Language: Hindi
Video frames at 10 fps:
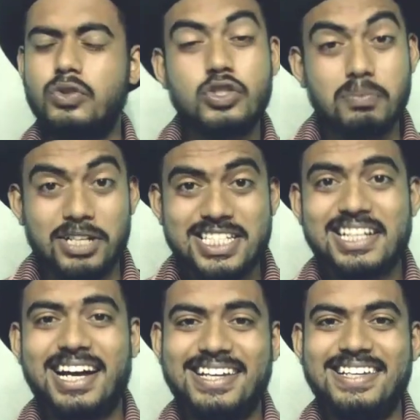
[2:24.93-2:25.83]
कुछ
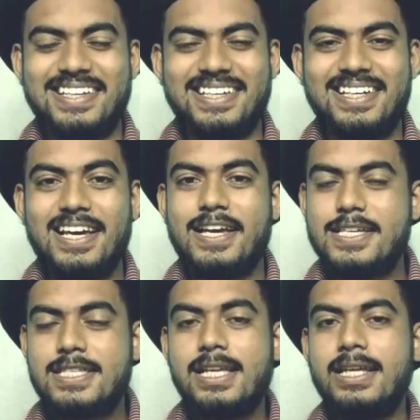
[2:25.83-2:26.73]
बचेगा ही नहीं
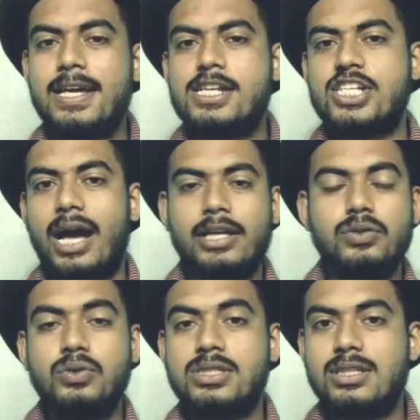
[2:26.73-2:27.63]
इसीलिए
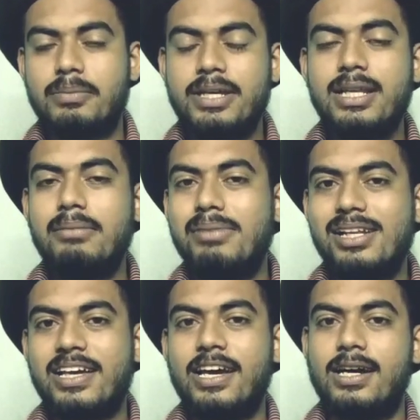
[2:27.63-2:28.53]
शायद उन सभी ने
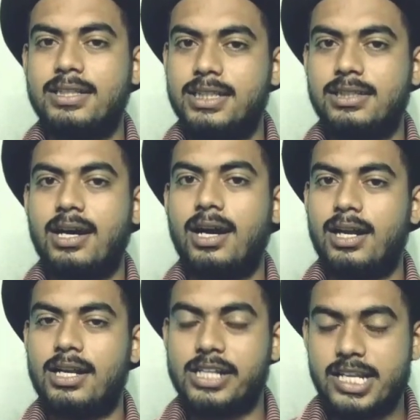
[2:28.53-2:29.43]
मिलकर अरिजीत का
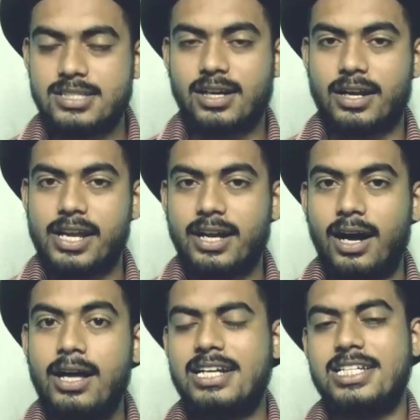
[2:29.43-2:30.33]
गाना रिलीज़ करने
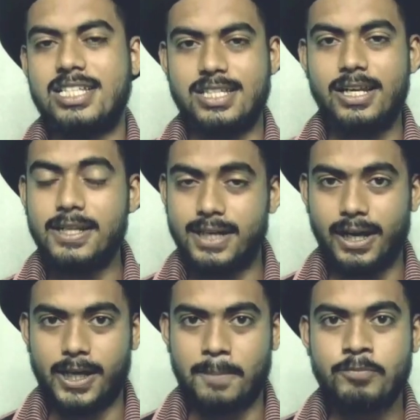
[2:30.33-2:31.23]
का डिसीज़न लिया
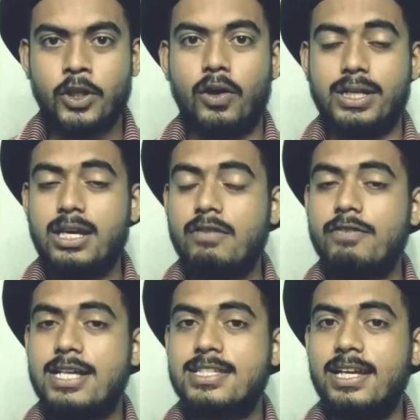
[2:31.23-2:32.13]
है और ये
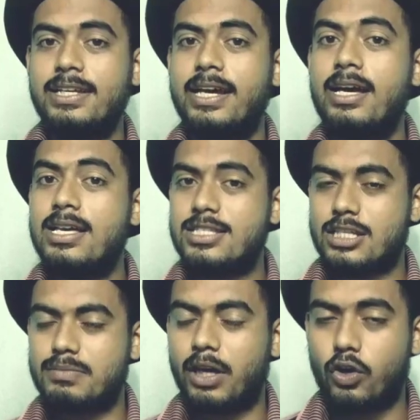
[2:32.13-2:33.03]
फैंस के लिए
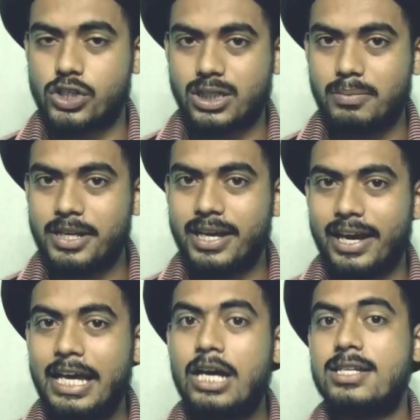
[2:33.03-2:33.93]
सच में खुशखबरी
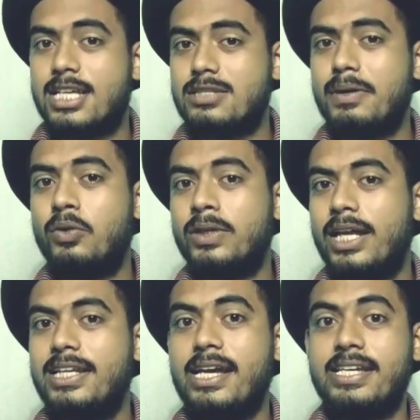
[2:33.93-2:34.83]
है सच में
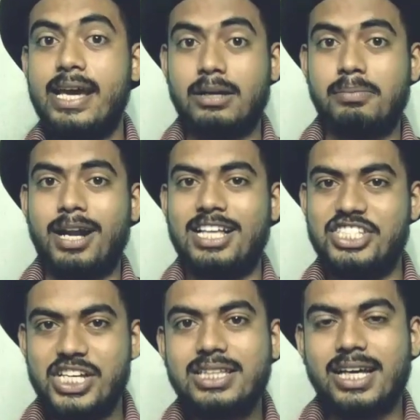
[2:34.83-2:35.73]
उनके लिए ये एक बड़ा
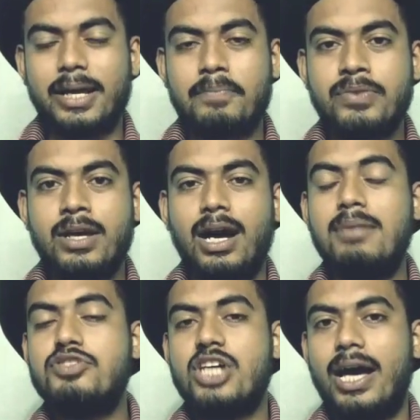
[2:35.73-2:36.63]
जीत है
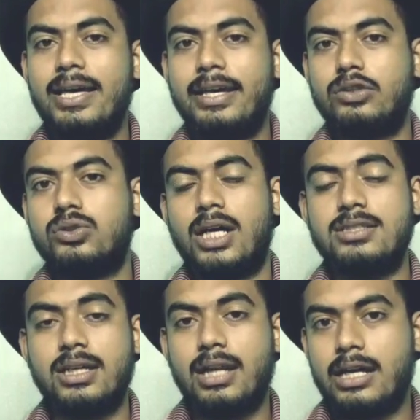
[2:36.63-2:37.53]
हम चाहेंगे
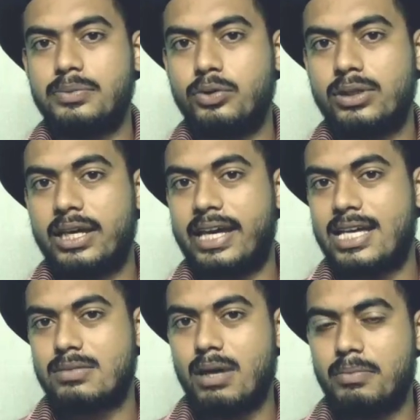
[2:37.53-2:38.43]
सुशांत सिंह राजपूत के
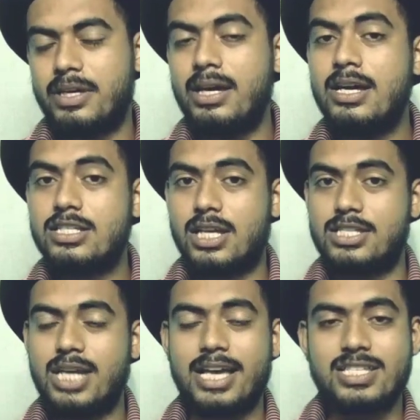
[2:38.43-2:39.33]
केस में भी
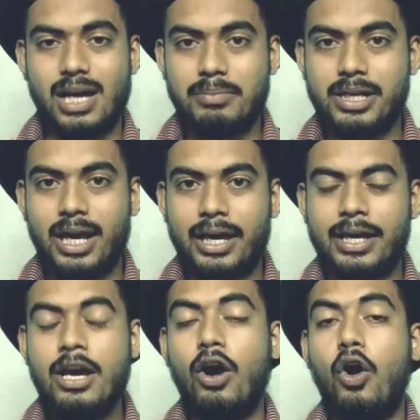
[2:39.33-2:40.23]
सच्चाई सामने
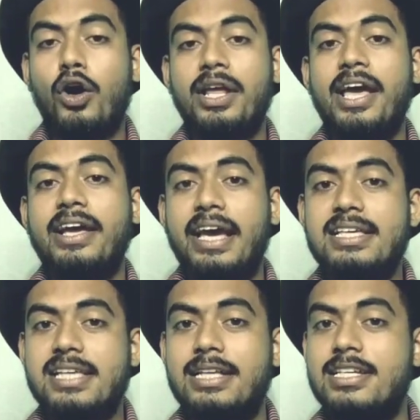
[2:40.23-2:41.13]
आए और एक
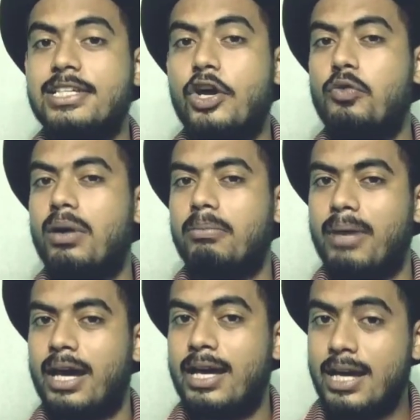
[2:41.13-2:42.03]
केस है जिसके ऊपर
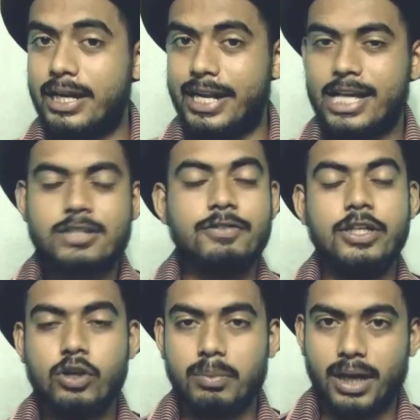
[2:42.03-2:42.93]
मैं नेक्स्ट
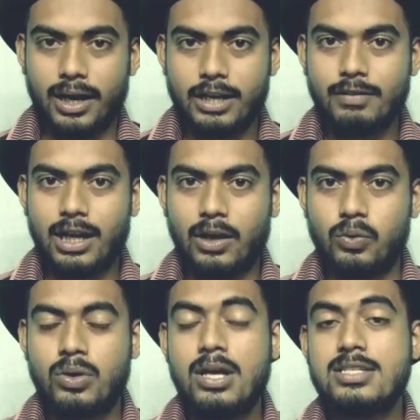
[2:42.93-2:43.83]
वीडियो बनाने वाला
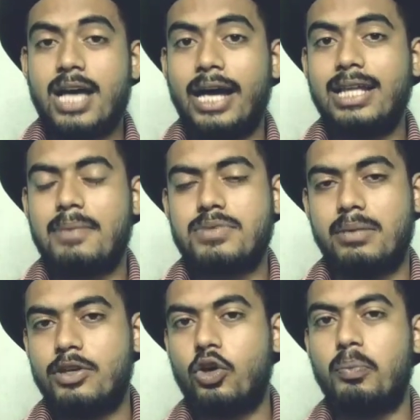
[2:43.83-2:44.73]
हूँ शायद आप
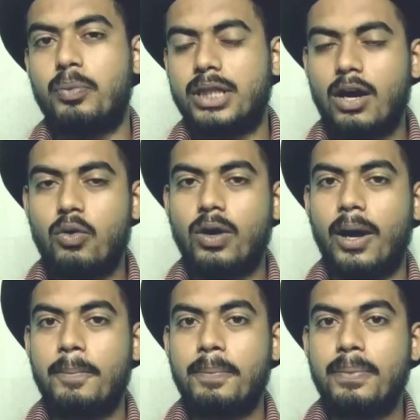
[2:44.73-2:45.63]
सभी को पता
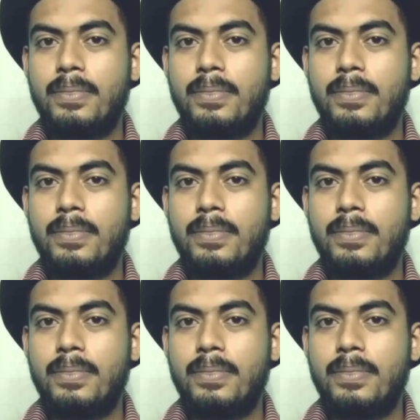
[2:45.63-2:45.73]
होगा